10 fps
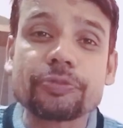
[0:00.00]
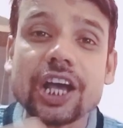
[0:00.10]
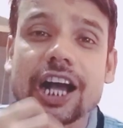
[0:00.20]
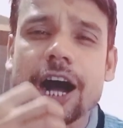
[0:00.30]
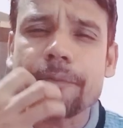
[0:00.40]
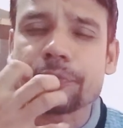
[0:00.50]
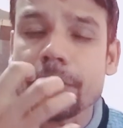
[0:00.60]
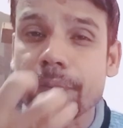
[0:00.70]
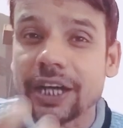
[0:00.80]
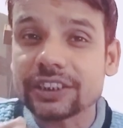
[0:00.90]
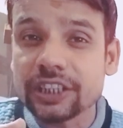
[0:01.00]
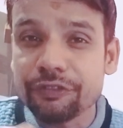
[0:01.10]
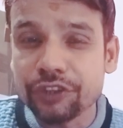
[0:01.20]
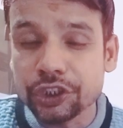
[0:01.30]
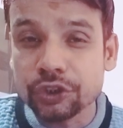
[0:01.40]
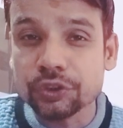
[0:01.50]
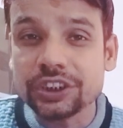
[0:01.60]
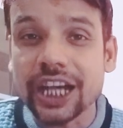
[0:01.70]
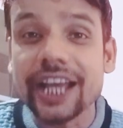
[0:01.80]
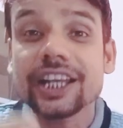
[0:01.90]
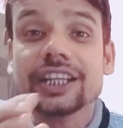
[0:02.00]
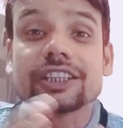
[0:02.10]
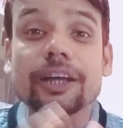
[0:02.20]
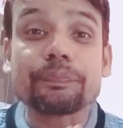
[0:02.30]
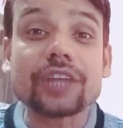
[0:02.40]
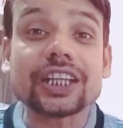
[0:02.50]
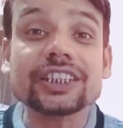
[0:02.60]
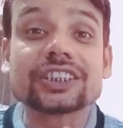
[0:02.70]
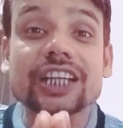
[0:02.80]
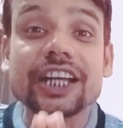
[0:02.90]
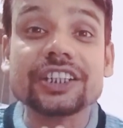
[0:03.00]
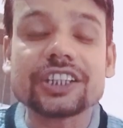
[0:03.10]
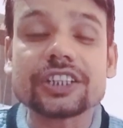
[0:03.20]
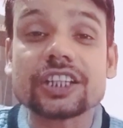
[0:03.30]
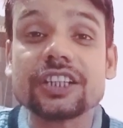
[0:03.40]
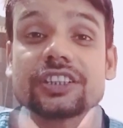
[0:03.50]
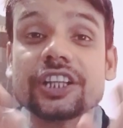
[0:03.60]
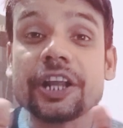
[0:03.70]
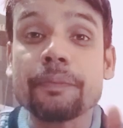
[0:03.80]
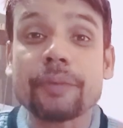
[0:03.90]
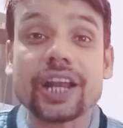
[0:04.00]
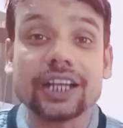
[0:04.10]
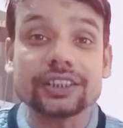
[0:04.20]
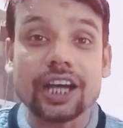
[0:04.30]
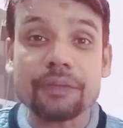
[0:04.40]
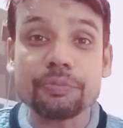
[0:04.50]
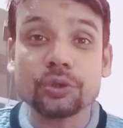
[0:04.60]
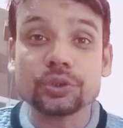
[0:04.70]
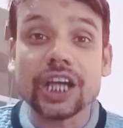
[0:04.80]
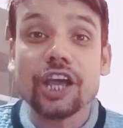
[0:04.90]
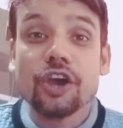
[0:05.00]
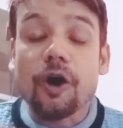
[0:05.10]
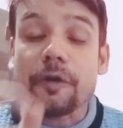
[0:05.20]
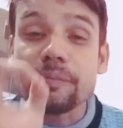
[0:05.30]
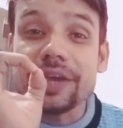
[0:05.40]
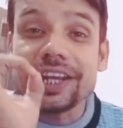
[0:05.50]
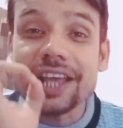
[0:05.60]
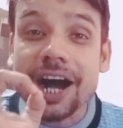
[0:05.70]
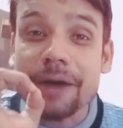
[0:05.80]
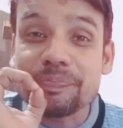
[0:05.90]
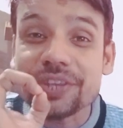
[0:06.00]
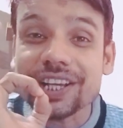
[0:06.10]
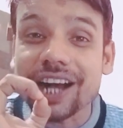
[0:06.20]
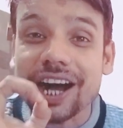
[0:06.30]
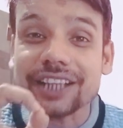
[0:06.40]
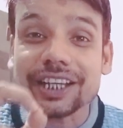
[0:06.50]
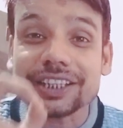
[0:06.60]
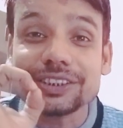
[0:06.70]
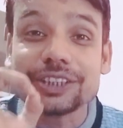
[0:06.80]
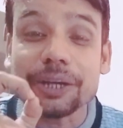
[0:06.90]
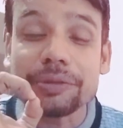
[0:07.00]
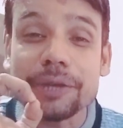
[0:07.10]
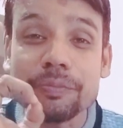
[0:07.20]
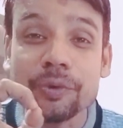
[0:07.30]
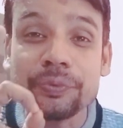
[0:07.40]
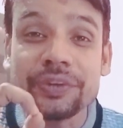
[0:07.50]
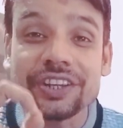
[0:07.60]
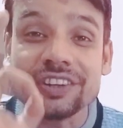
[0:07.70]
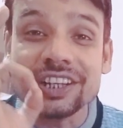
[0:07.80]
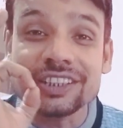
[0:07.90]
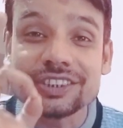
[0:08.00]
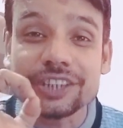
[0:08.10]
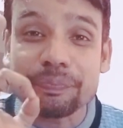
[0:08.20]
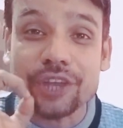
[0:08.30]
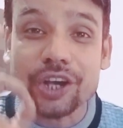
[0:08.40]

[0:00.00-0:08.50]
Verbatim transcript: जब तक आपके पास ये वीडियो जाए तब तक इसका इंटरेस्ट रेट तिरपन हजार भी हो जाए और मैंने आपसे कहा था कि जब ये मूवी रिलीज जब